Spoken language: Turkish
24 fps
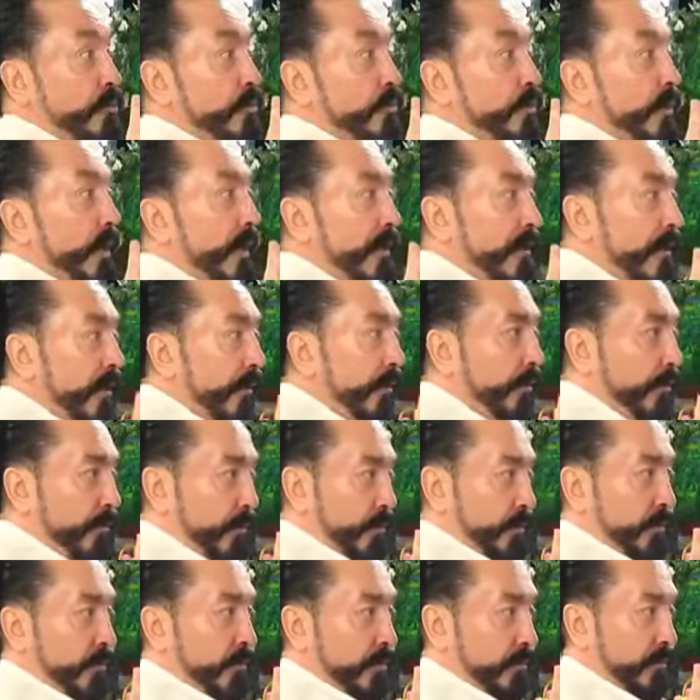düz bir hedef
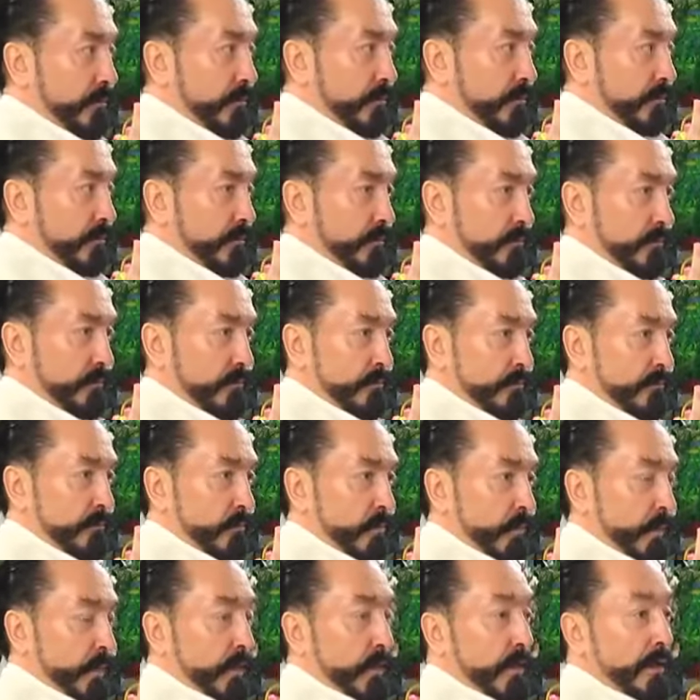yok.
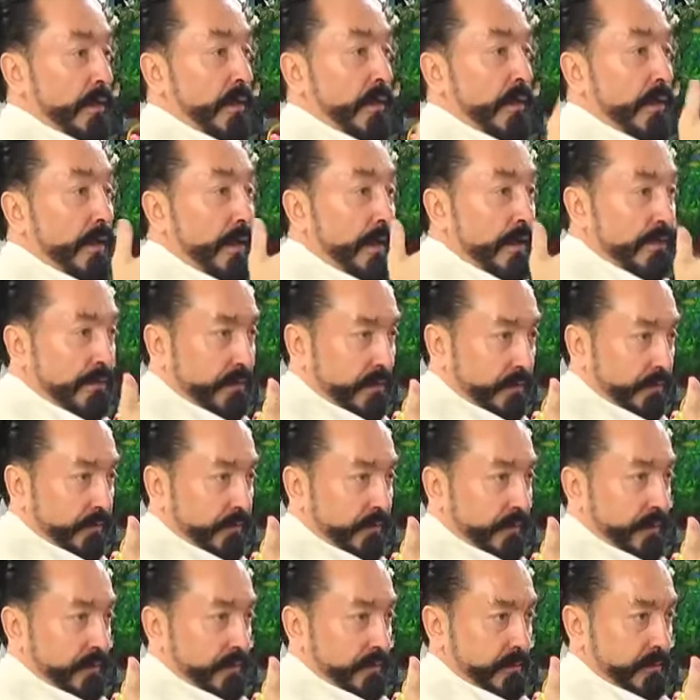Kaya
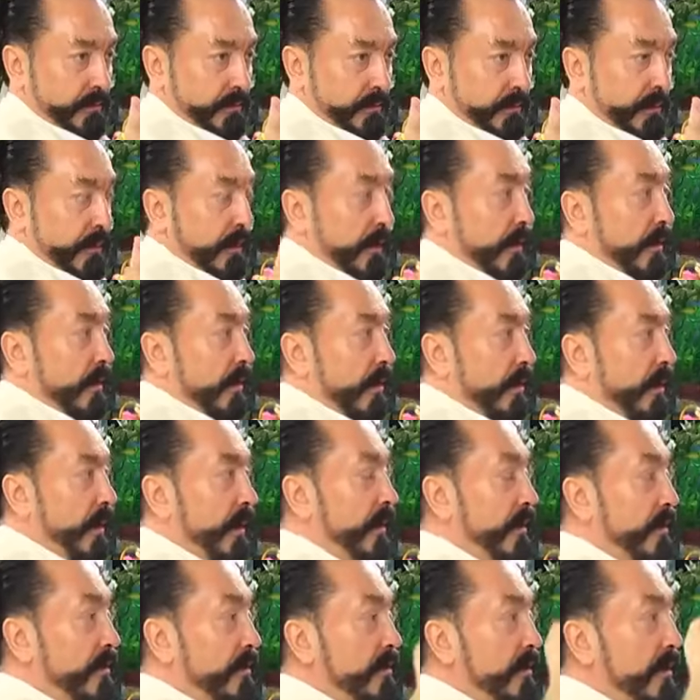hedef var.
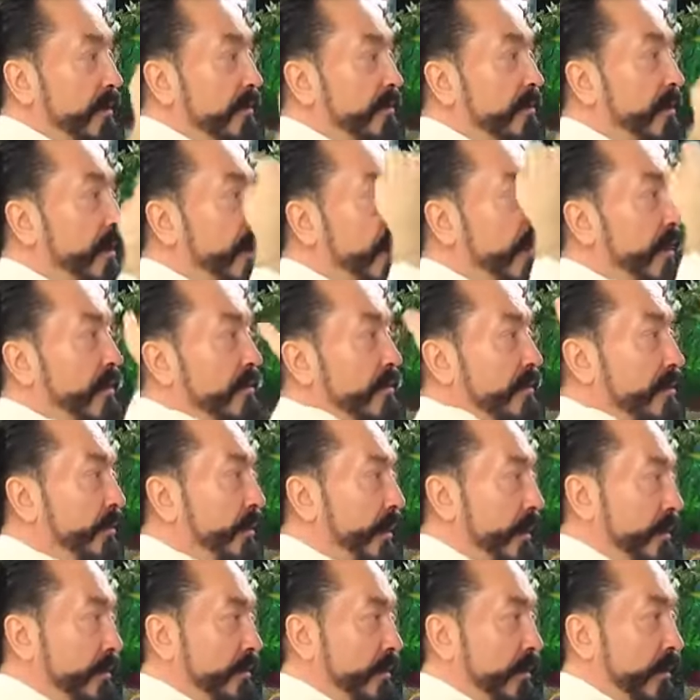Kayanın sadece ağzını
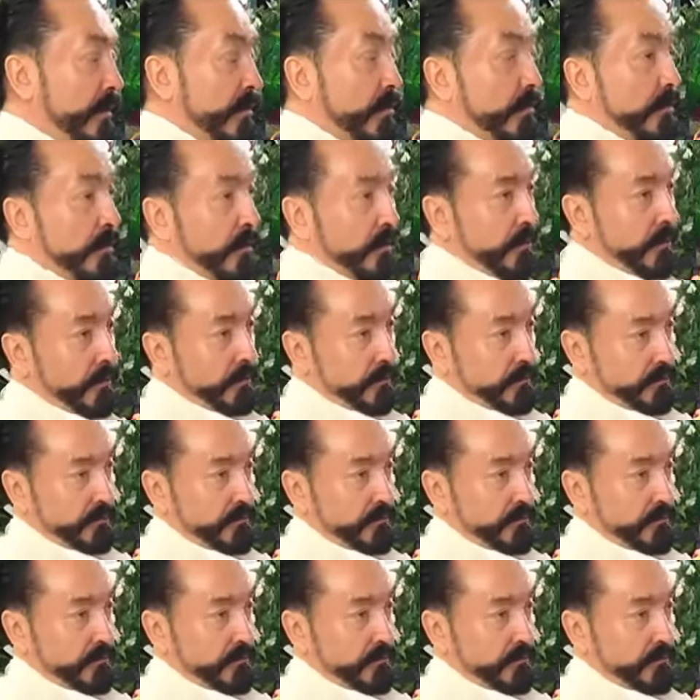parçalar o kadar.